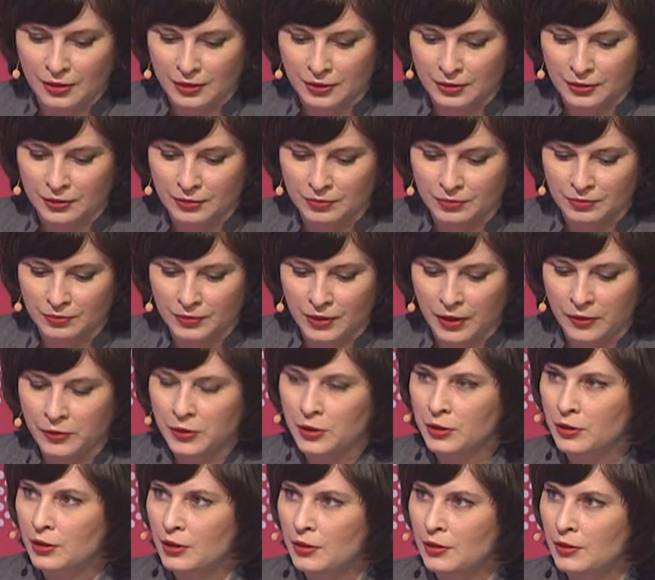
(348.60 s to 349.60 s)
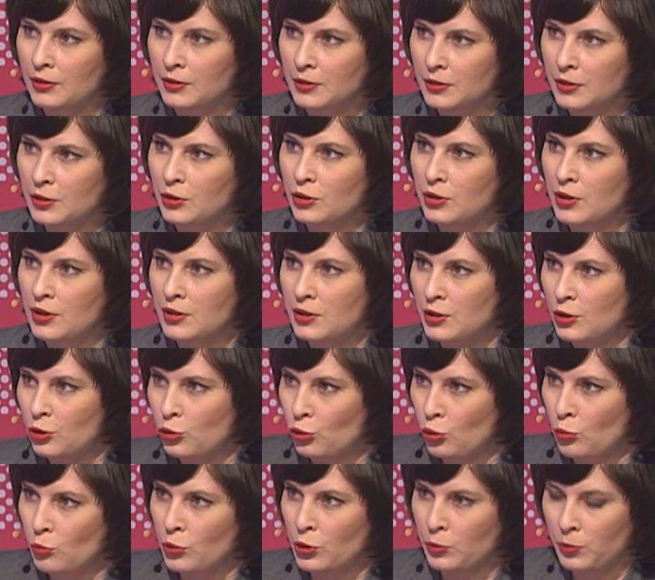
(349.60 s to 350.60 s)
А, наверное, есть
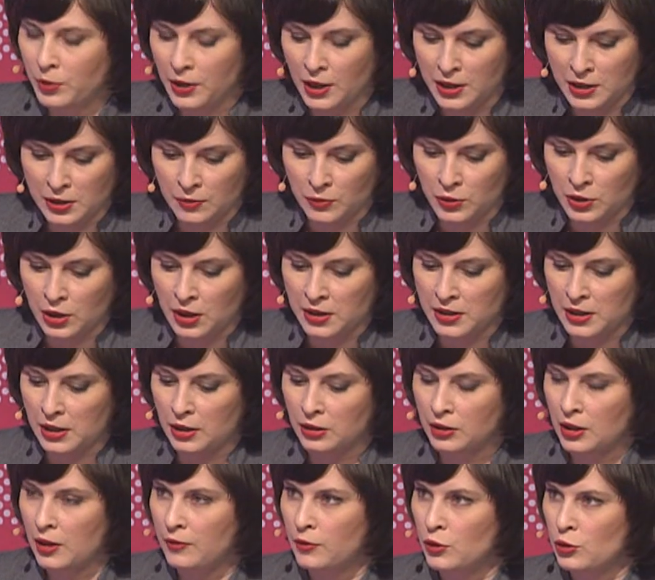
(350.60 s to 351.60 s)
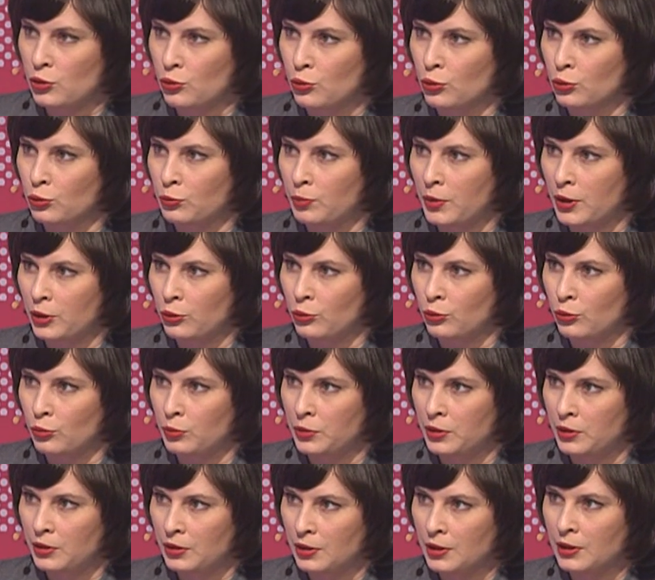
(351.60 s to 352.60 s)
еще мероприятия, вы сказали, на весь год подобные,
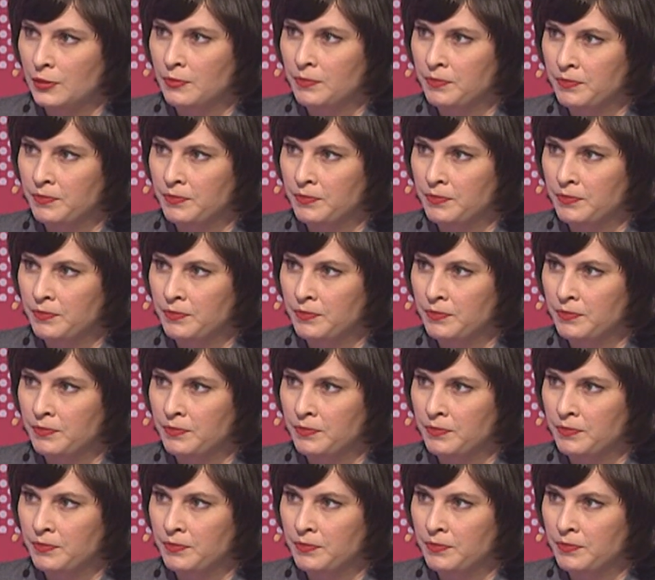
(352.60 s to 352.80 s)
да, да, да,